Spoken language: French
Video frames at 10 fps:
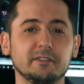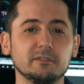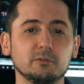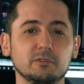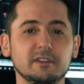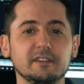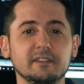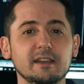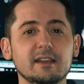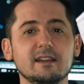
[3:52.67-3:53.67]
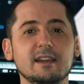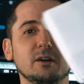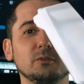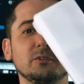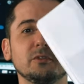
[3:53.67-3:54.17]
si vous utilisez
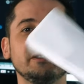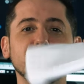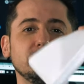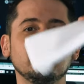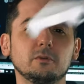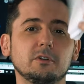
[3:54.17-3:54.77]
la housse de diffusion,